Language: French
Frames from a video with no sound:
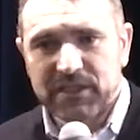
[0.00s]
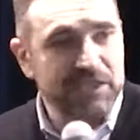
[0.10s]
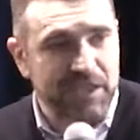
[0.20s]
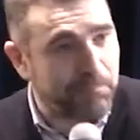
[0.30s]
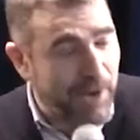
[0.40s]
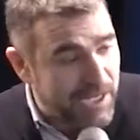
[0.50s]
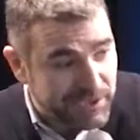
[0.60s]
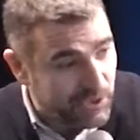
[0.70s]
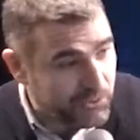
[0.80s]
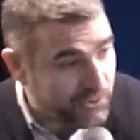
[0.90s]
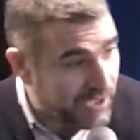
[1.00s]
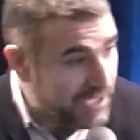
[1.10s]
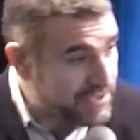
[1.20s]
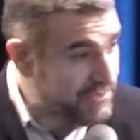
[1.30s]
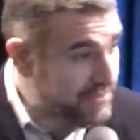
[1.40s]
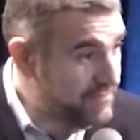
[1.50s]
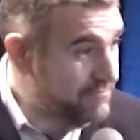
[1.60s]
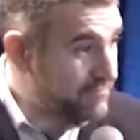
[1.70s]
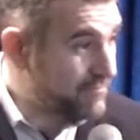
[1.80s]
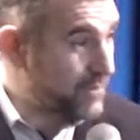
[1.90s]
qui n'était pas un temps de grâce.
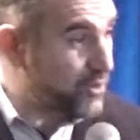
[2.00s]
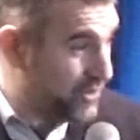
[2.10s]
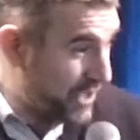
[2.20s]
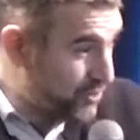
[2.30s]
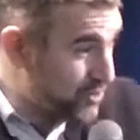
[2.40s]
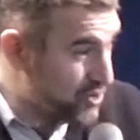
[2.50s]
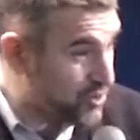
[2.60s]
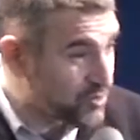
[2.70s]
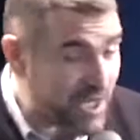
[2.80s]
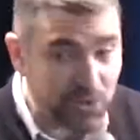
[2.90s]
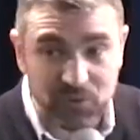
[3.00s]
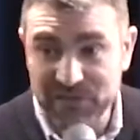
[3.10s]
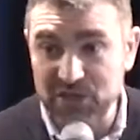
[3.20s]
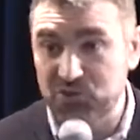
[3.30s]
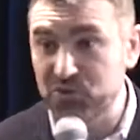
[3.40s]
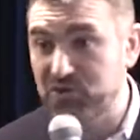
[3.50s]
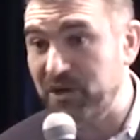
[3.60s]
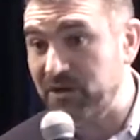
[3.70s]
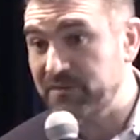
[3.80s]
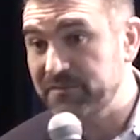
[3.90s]
Le déluge nous annonce un
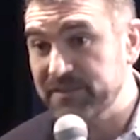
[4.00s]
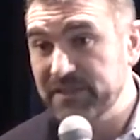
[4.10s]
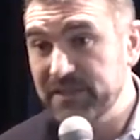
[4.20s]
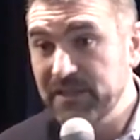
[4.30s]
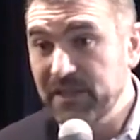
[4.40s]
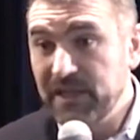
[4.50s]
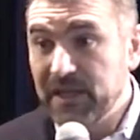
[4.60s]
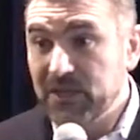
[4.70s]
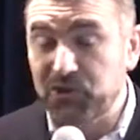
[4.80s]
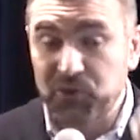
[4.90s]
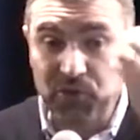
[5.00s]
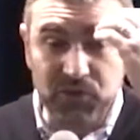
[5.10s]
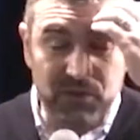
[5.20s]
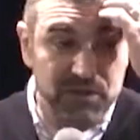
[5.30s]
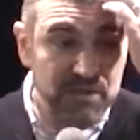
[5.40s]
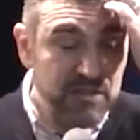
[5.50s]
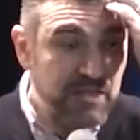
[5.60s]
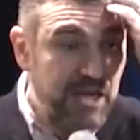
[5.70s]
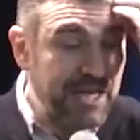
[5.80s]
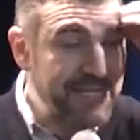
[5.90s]
jugement. Dieu
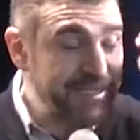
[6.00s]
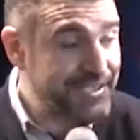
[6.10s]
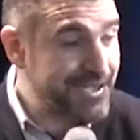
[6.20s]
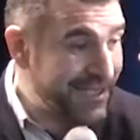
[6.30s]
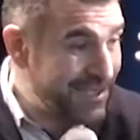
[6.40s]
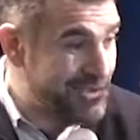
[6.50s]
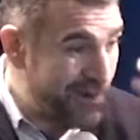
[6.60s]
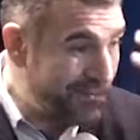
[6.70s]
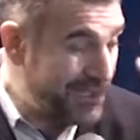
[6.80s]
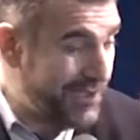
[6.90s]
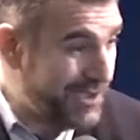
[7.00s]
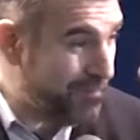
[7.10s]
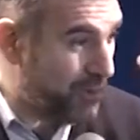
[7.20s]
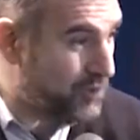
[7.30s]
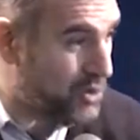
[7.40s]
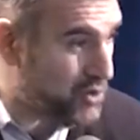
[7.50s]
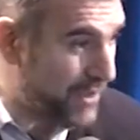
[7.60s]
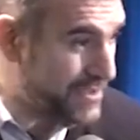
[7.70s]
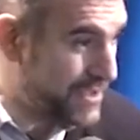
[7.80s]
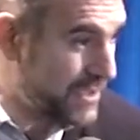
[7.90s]
a laissé les hommes libres de
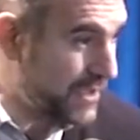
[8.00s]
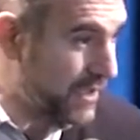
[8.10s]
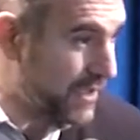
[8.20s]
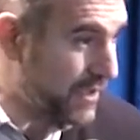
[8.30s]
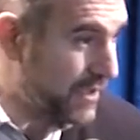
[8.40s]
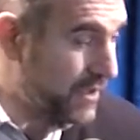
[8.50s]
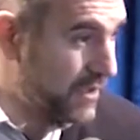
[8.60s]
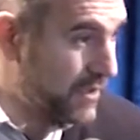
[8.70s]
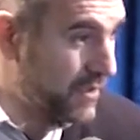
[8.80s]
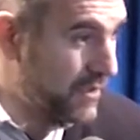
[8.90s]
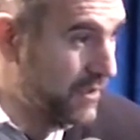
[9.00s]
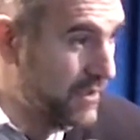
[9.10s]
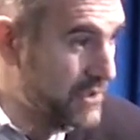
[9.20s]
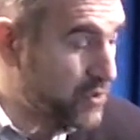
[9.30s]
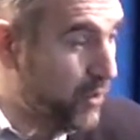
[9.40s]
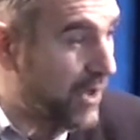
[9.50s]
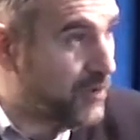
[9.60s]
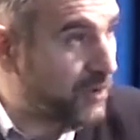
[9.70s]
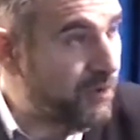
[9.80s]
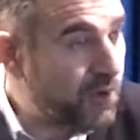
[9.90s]
choisir soit
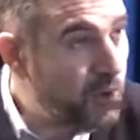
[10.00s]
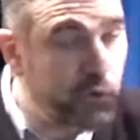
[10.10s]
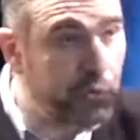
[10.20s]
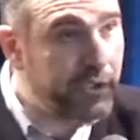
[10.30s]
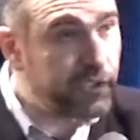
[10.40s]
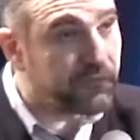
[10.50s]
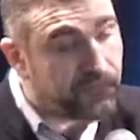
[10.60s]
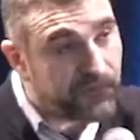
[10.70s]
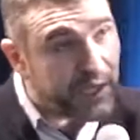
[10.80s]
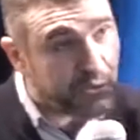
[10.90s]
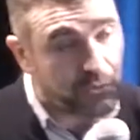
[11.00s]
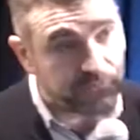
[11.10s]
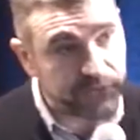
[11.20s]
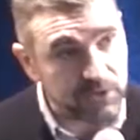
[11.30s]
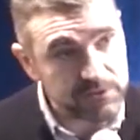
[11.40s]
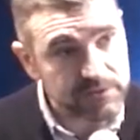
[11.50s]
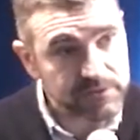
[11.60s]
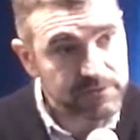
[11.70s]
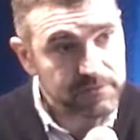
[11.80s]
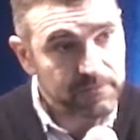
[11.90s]
de lui faire
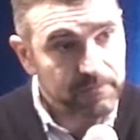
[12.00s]
confiance